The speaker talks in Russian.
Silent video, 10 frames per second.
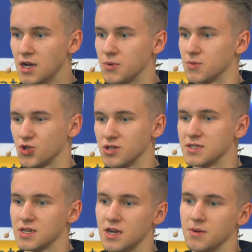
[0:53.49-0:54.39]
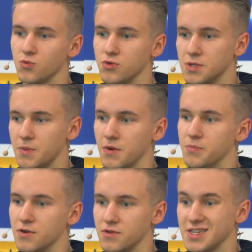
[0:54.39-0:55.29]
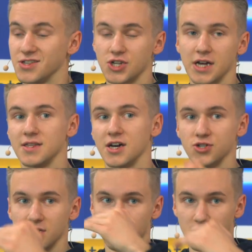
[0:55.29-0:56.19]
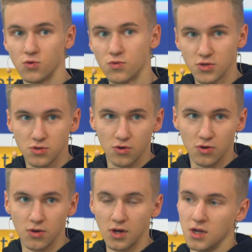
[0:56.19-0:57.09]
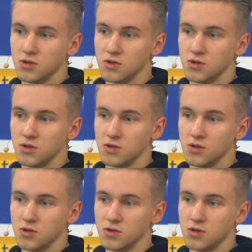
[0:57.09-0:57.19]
потому что Инстаграм будет тебя, во-первых, занижать даже на твою аудиторию,